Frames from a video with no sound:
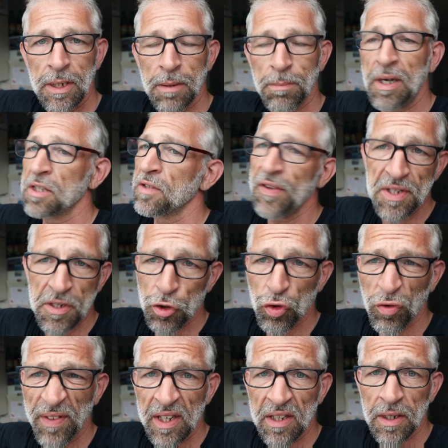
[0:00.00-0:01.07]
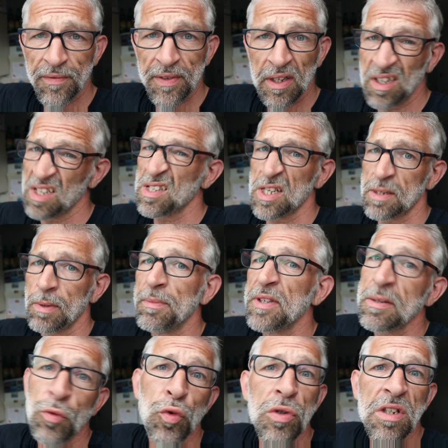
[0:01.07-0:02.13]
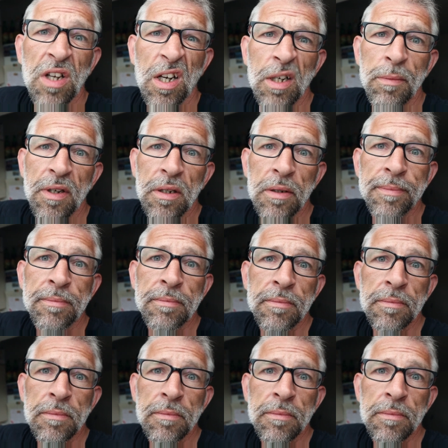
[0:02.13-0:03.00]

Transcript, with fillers: packt festes Schuhwerk an. Wir gehen jetzt erstmal mit dem Hund Kacker machen.